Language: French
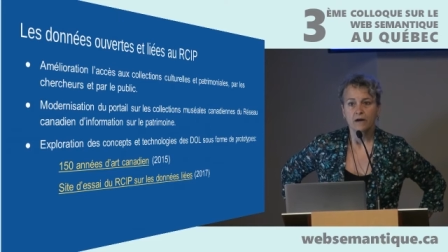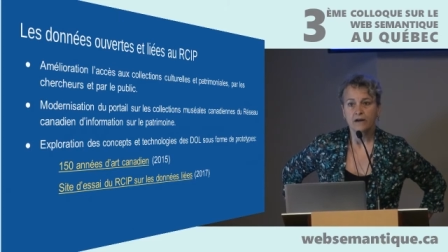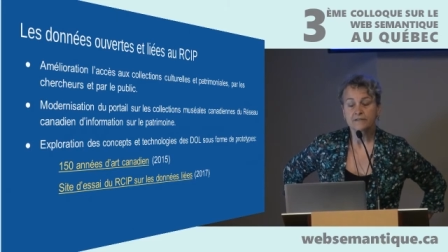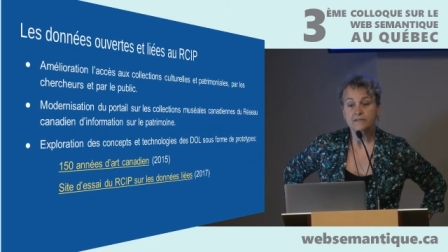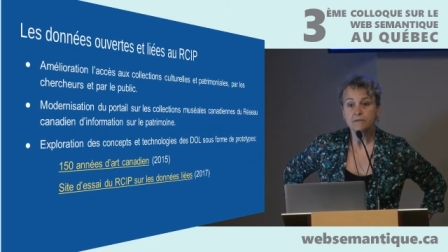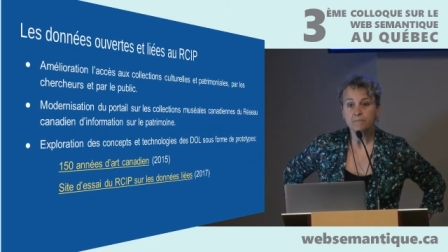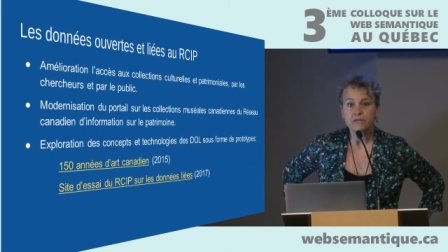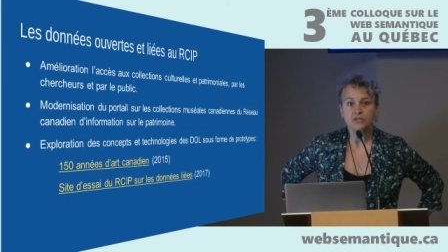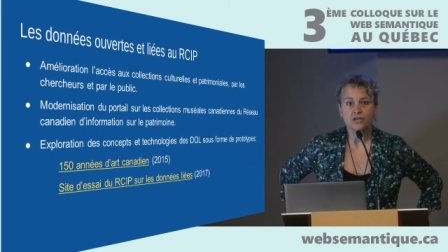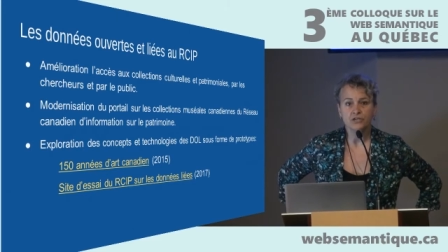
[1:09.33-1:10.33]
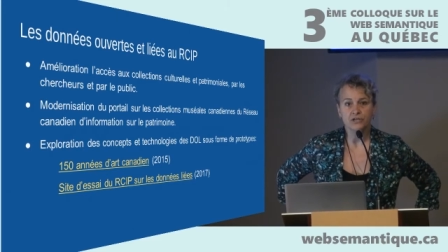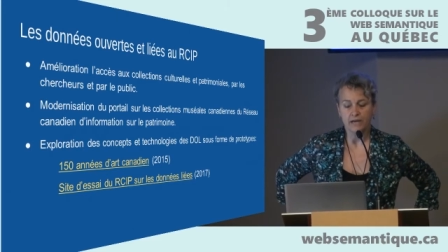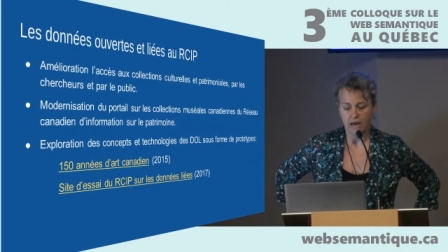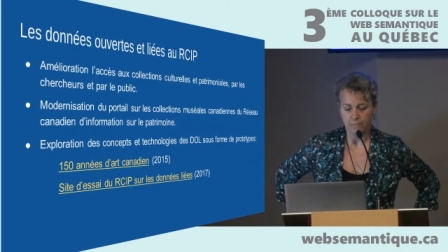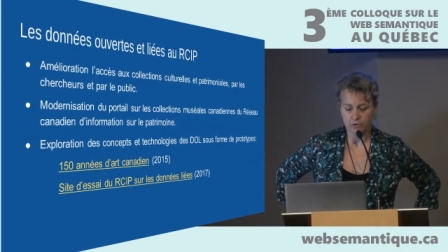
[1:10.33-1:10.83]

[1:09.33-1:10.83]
RCIP cherchait à